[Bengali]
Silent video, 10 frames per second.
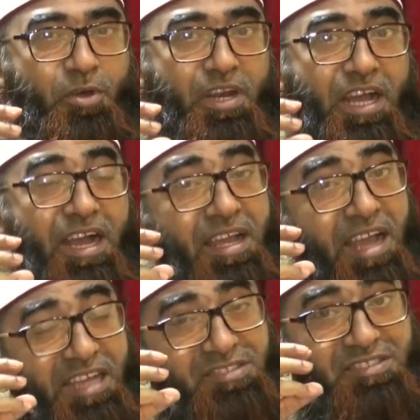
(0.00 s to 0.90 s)
বলা
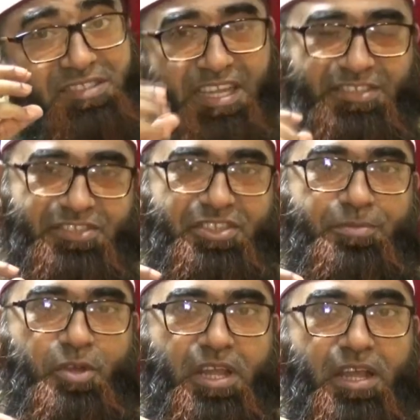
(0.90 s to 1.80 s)
আস্তে আস্তে
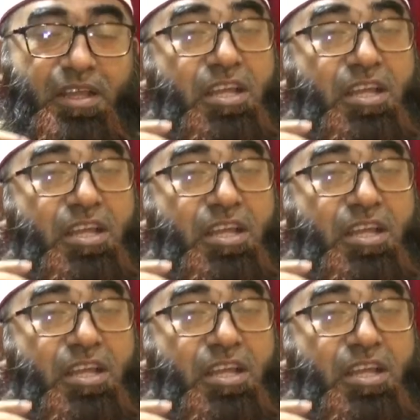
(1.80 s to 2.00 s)
বলা